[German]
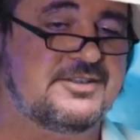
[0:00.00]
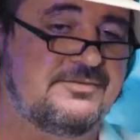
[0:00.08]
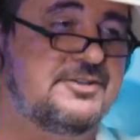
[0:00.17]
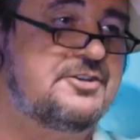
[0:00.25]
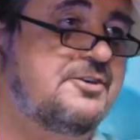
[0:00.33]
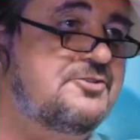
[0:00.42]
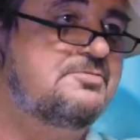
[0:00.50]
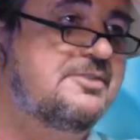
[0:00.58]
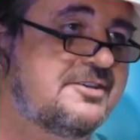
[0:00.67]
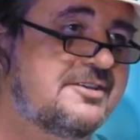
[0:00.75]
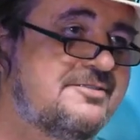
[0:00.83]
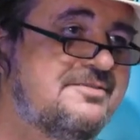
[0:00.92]
weil die will
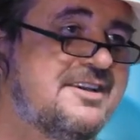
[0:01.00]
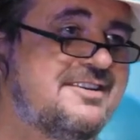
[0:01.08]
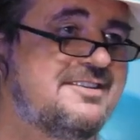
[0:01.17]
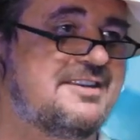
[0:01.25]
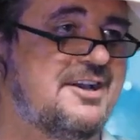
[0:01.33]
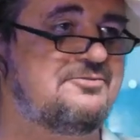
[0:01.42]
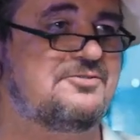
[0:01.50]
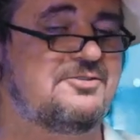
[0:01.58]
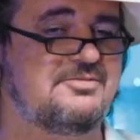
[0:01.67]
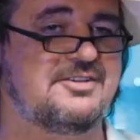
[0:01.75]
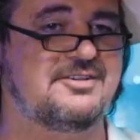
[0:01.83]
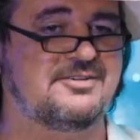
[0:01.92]
Schauspielerin werden,
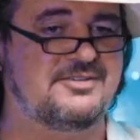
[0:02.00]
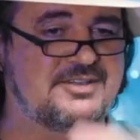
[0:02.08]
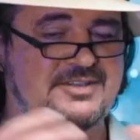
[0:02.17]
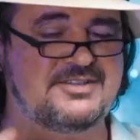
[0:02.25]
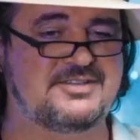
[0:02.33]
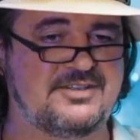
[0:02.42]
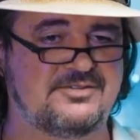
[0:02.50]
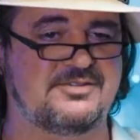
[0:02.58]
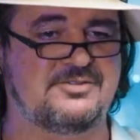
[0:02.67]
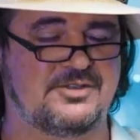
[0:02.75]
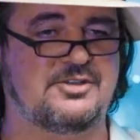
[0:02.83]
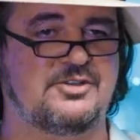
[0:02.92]
dafür äh, interessiert
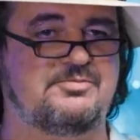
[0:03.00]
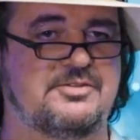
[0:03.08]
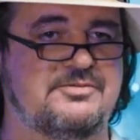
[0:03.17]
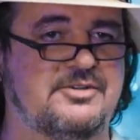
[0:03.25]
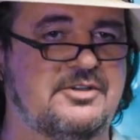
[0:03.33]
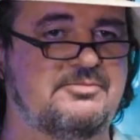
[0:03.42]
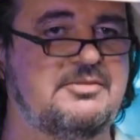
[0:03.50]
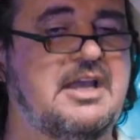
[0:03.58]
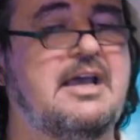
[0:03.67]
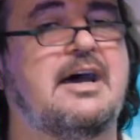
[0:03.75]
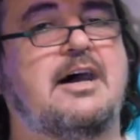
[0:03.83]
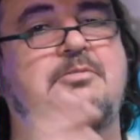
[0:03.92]
und dort auch beworben.
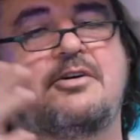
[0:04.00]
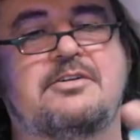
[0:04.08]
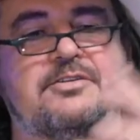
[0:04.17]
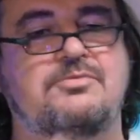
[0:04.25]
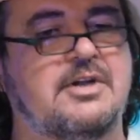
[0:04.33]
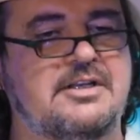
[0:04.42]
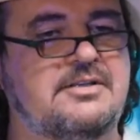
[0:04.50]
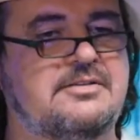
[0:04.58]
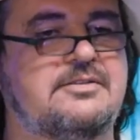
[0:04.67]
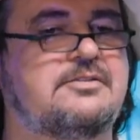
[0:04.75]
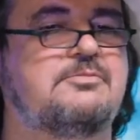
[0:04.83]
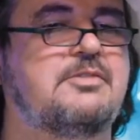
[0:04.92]
Aber auch in
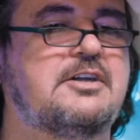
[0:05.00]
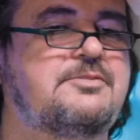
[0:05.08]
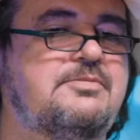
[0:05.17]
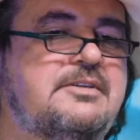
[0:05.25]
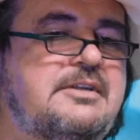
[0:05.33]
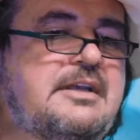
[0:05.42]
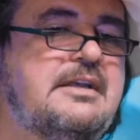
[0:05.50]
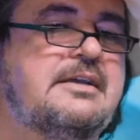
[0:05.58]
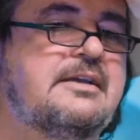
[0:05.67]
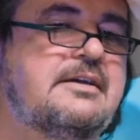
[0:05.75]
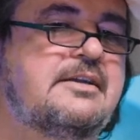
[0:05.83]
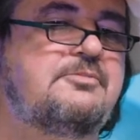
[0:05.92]
Wellington zum Beispiel
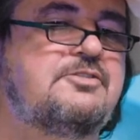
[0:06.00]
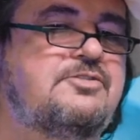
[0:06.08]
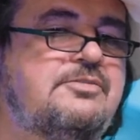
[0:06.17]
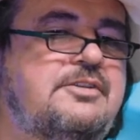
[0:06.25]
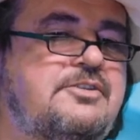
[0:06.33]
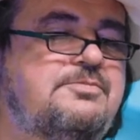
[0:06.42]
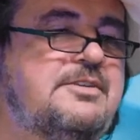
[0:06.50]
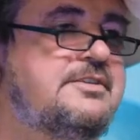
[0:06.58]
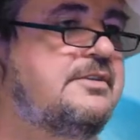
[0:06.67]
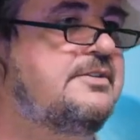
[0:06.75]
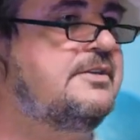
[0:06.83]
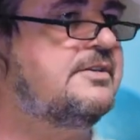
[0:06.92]
äh, gibt es Schulen, die
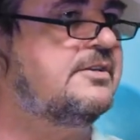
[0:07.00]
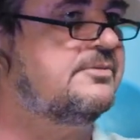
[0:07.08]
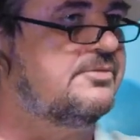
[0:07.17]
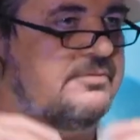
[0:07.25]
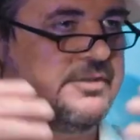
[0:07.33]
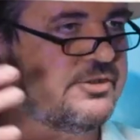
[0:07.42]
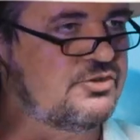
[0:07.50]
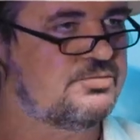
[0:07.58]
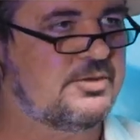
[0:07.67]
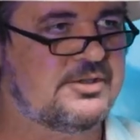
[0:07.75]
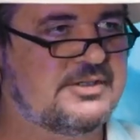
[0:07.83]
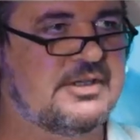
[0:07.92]
spezialisieren sich dann auf irgendwelche
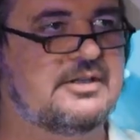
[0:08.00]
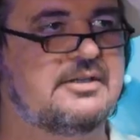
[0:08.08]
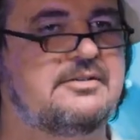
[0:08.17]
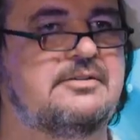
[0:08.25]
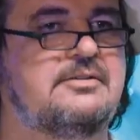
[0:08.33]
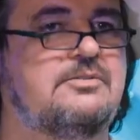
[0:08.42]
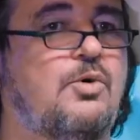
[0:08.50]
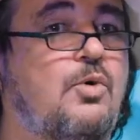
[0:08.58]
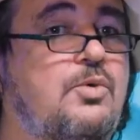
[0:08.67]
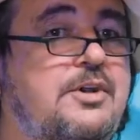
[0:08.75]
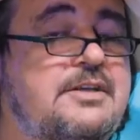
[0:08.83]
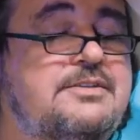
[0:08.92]
Sportarten
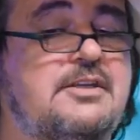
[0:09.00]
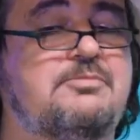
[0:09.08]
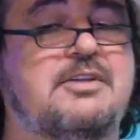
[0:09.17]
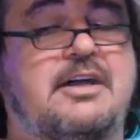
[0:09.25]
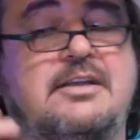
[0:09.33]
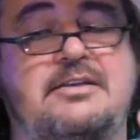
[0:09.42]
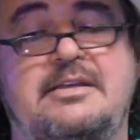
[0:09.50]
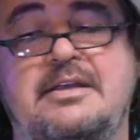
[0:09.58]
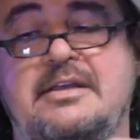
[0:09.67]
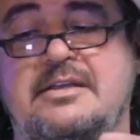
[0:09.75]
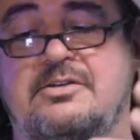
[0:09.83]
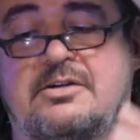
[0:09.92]
oder es gibt ein
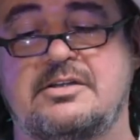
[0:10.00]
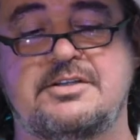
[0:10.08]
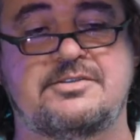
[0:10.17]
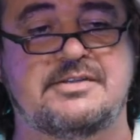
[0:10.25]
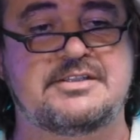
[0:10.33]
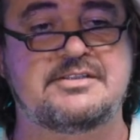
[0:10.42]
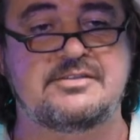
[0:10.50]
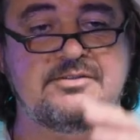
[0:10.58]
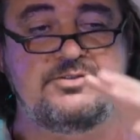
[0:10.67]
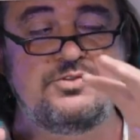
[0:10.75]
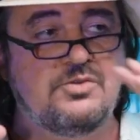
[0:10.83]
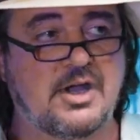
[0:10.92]
College, was
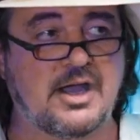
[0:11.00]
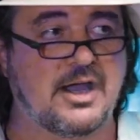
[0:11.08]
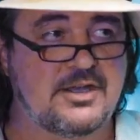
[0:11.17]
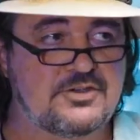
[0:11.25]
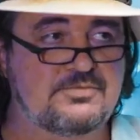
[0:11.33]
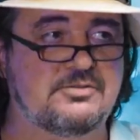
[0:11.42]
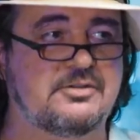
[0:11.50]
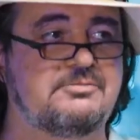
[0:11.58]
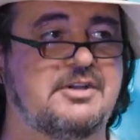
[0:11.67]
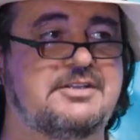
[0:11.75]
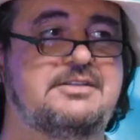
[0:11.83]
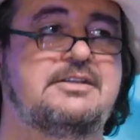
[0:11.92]
nur Reitsport
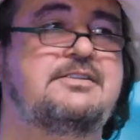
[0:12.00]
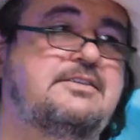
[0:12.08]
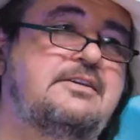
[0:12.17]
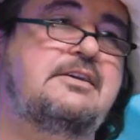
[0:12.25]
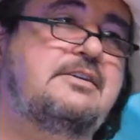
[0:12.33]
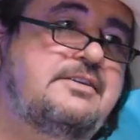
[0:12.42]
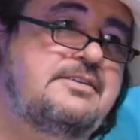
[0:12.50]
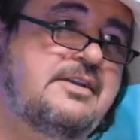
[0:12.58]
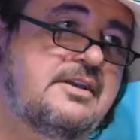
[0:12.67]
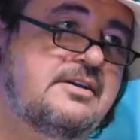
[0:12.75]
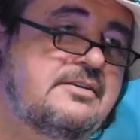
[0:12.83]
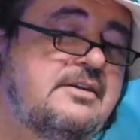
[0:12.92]
macht, sehr, sehr
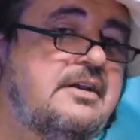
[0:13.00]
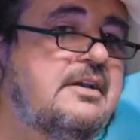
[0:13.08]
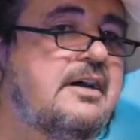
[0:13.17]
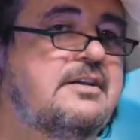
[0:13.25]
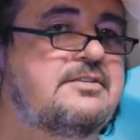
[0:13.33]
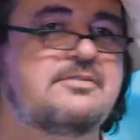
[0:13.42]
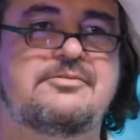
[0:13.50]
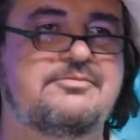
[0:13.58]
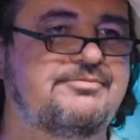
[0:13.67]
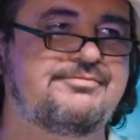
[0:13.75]
elitär. Also